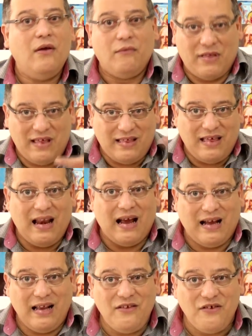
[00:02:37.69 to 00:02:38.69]
você será
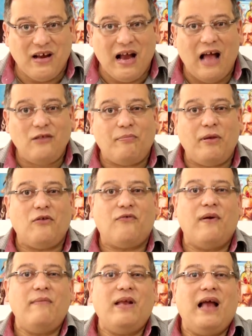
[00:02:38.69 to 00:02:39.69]
criticado pelos
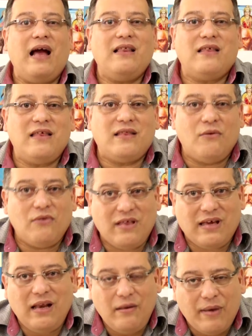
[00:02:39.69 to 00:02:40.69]
familiares que estão
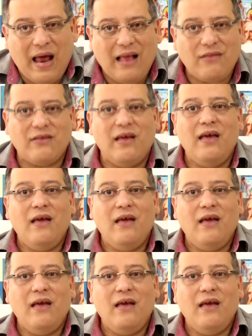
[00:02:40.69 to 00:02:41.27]
desequilibrados,